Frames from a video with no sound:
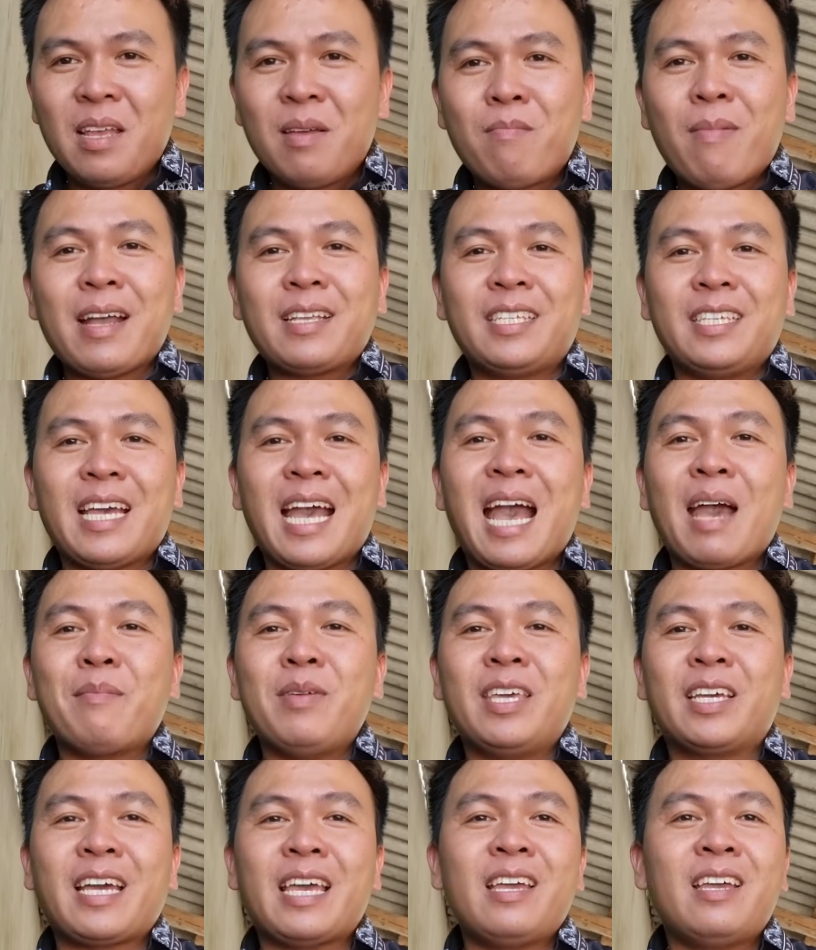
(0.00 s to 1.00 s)
mà chị Hà
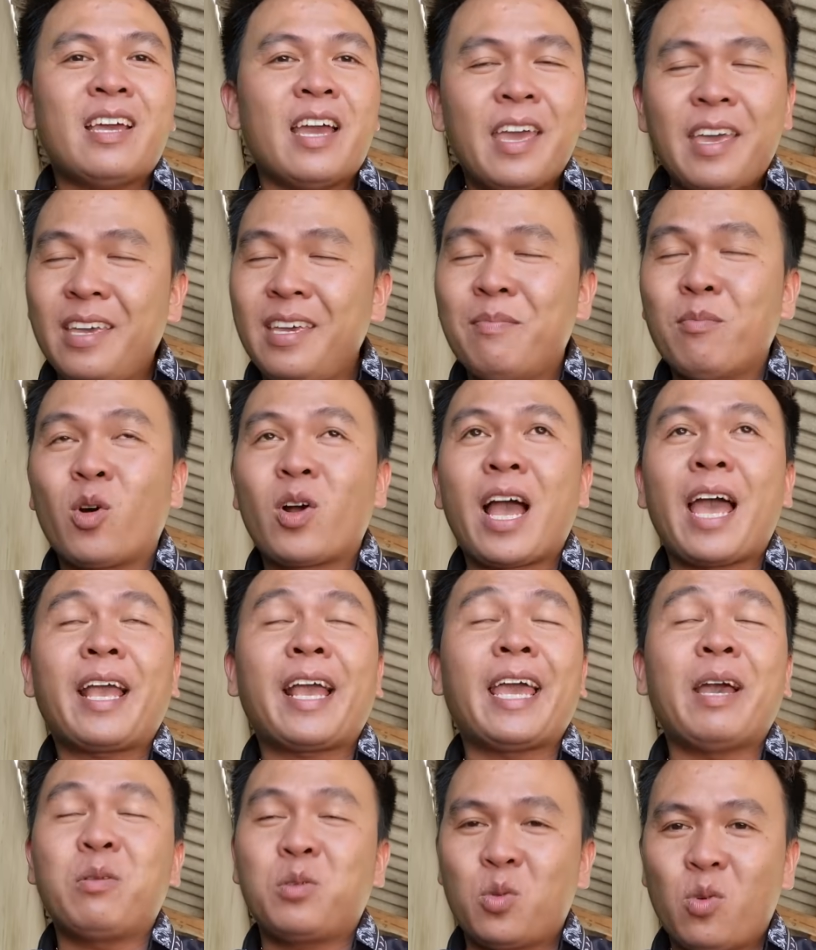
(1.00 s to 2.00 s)
bị cái hì một cái
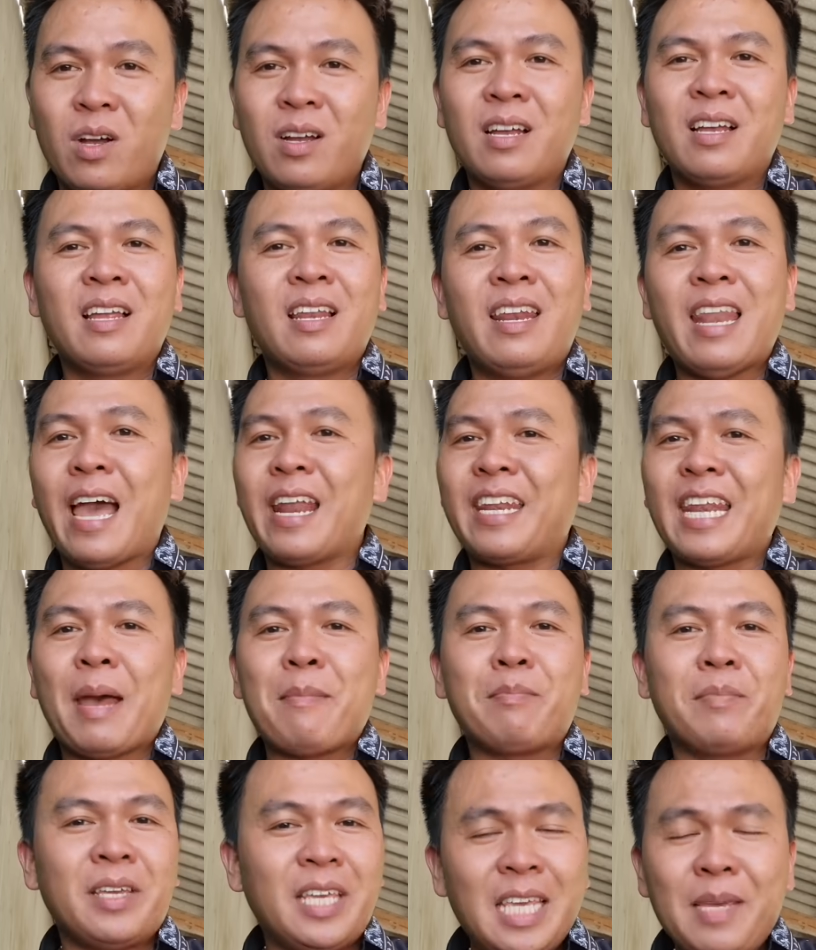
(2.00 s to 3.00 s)
kéo xuống là
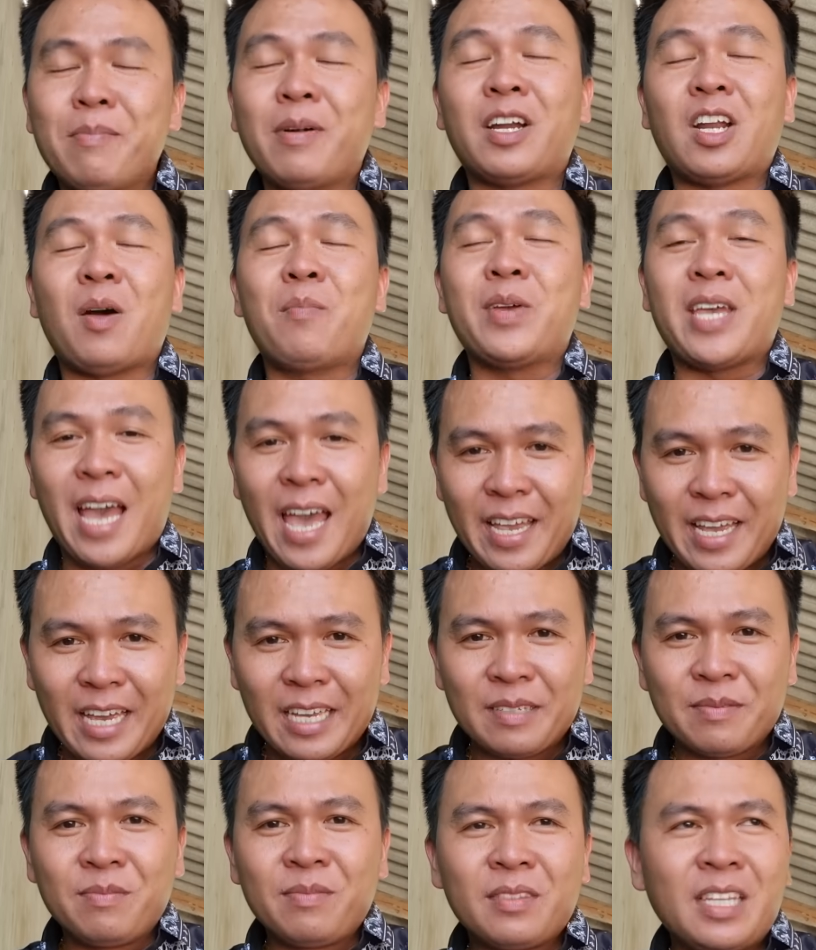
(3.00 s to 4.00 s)
nằm im ở đó 12
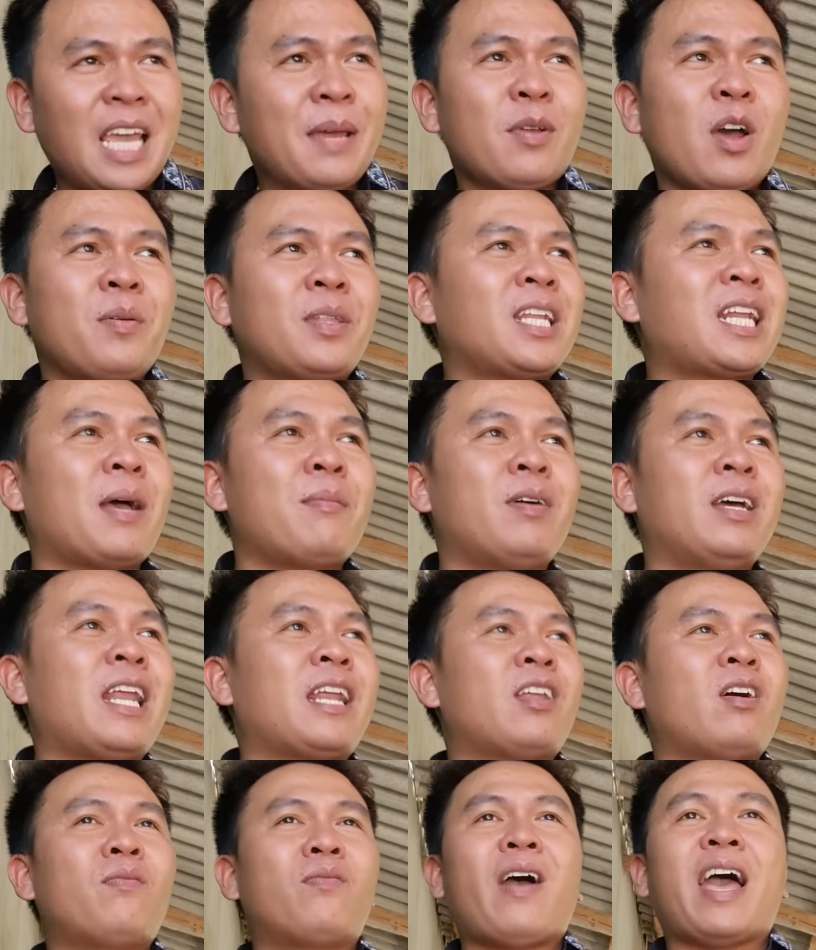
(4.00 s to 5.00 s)
ngày thì em nói với tất cả mọi người
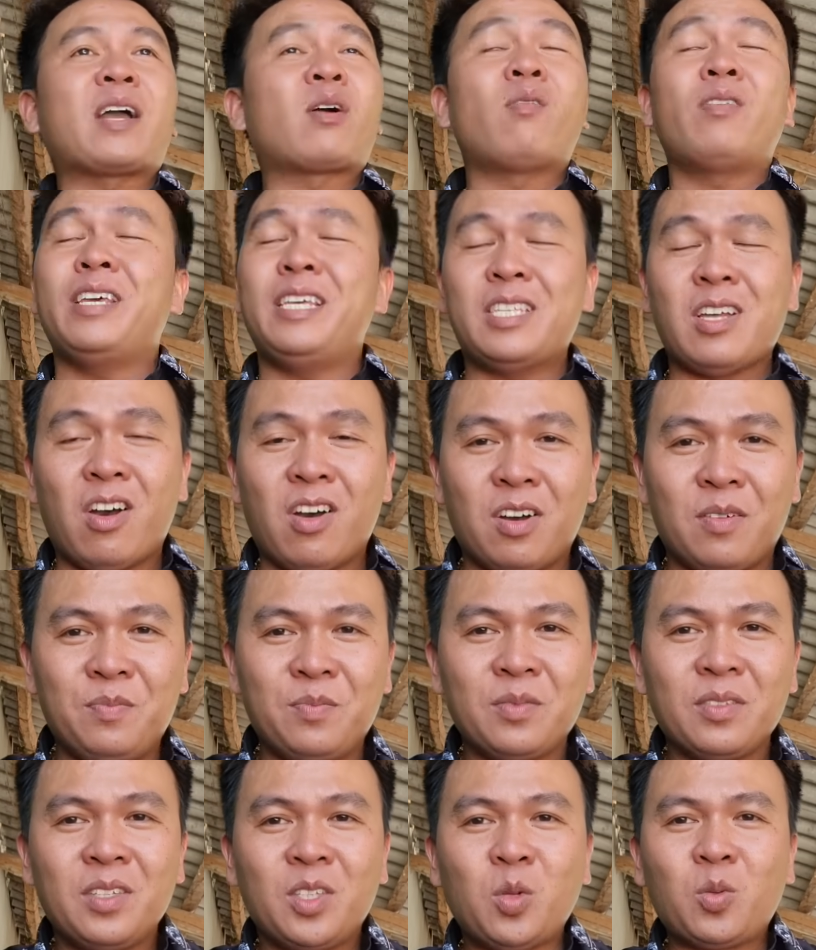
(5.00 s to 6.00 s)
là nó phải có lý do
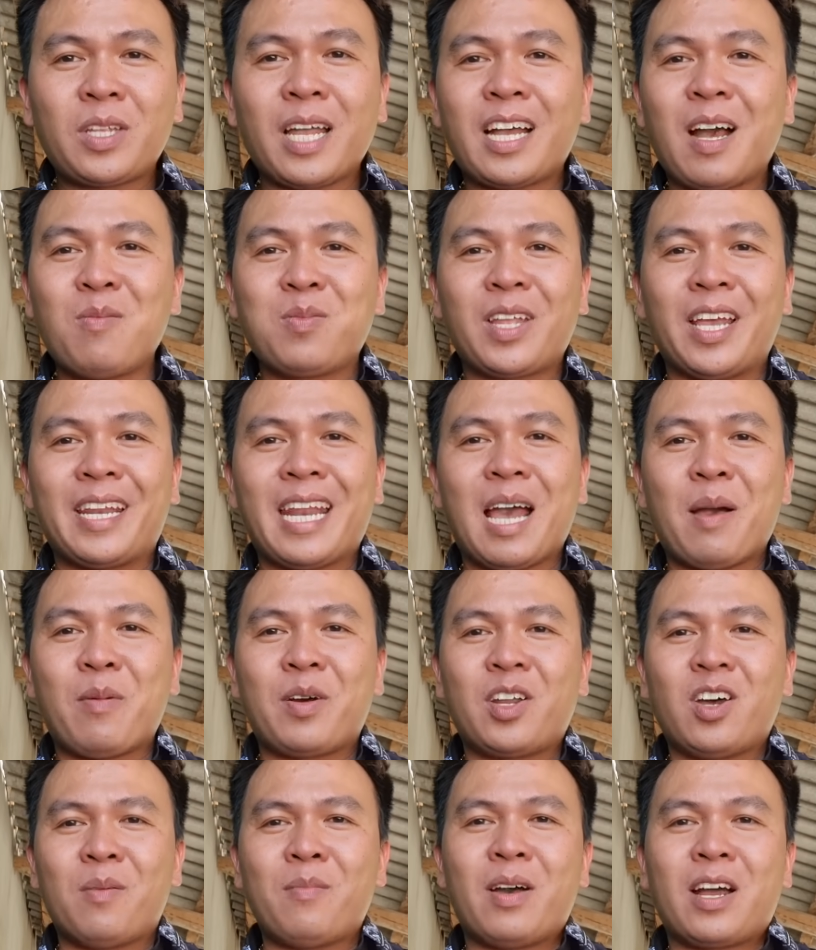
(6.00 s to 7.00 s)
chúng ta không thể nào
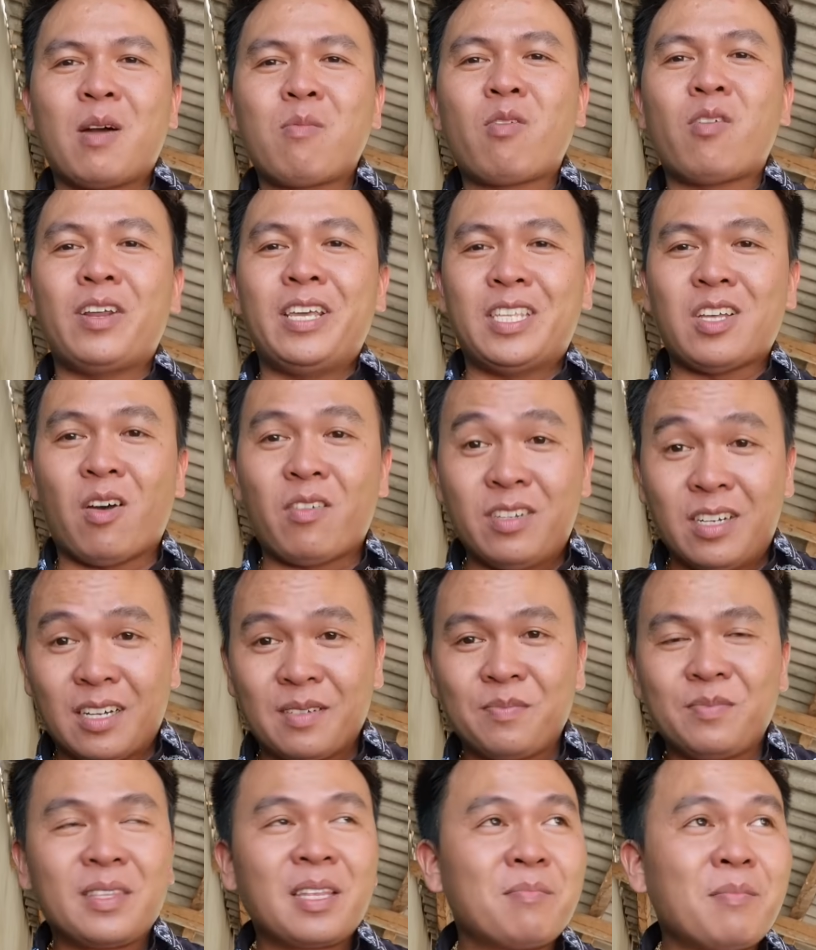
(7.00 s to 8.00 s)
mà nói mà không có lý do
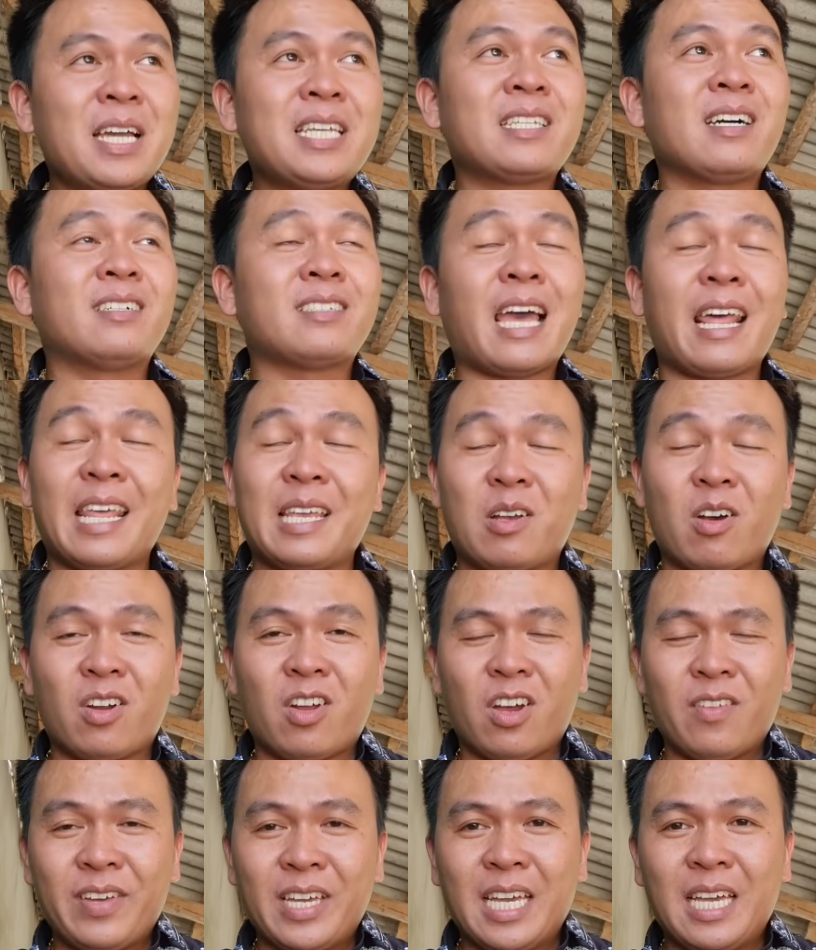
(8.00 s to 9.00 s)
được bây giờ gia đình có
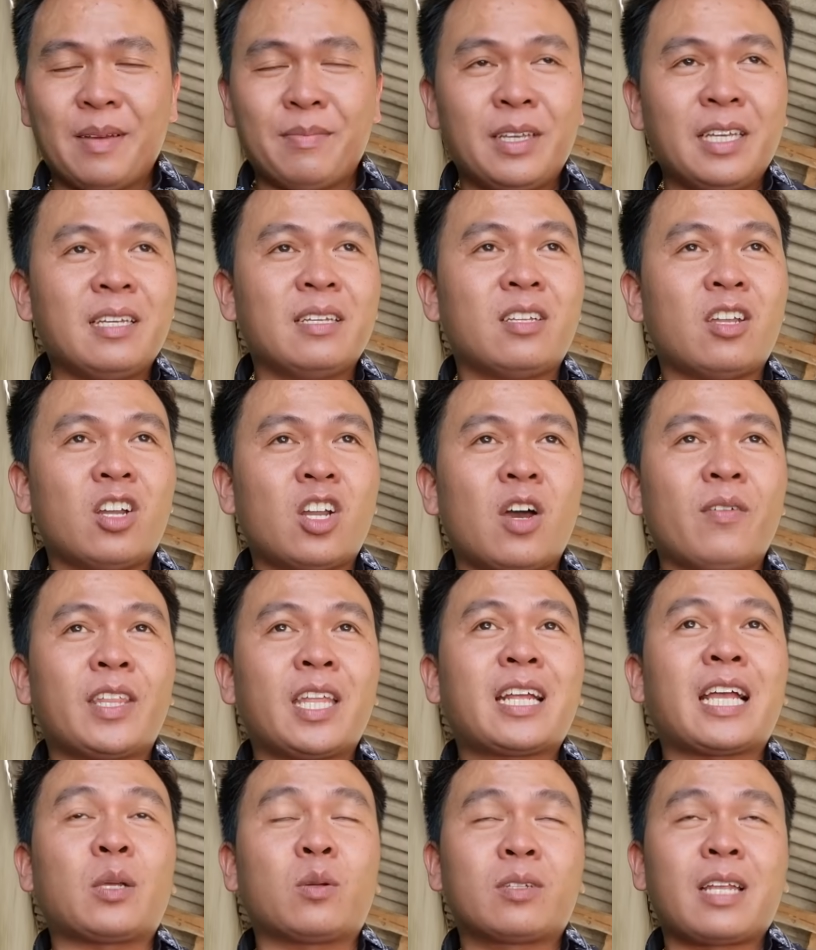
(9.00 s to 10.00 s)
nói với em ấy nó nói với
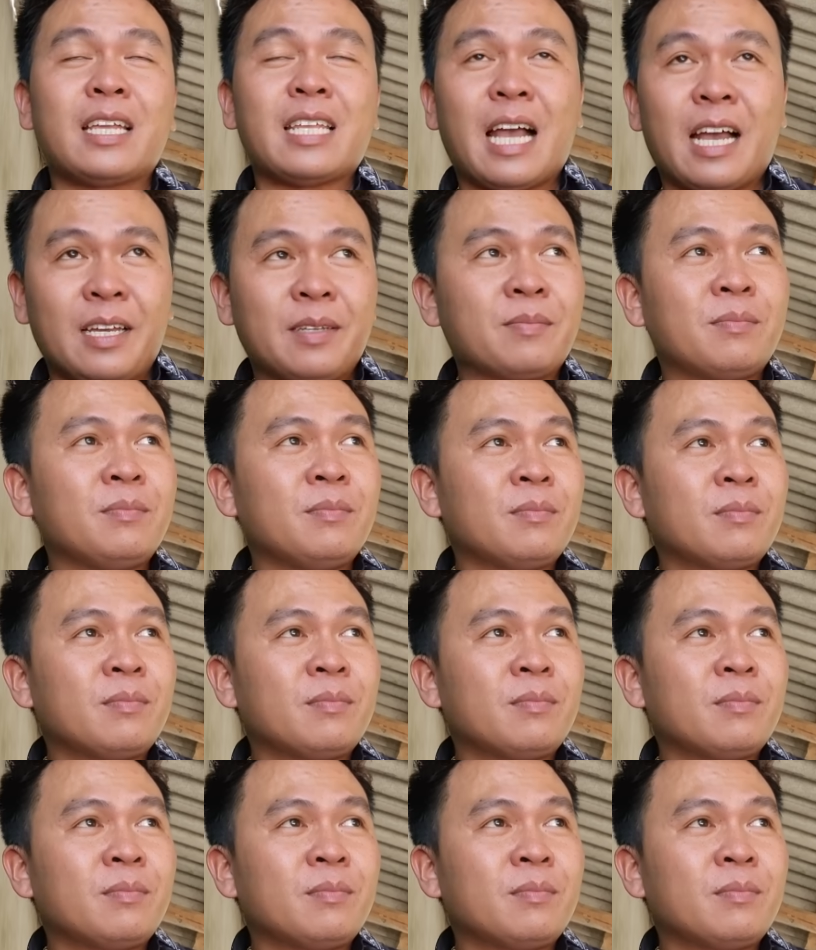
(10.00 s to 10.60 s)
tất cả chúng ta rằng ấy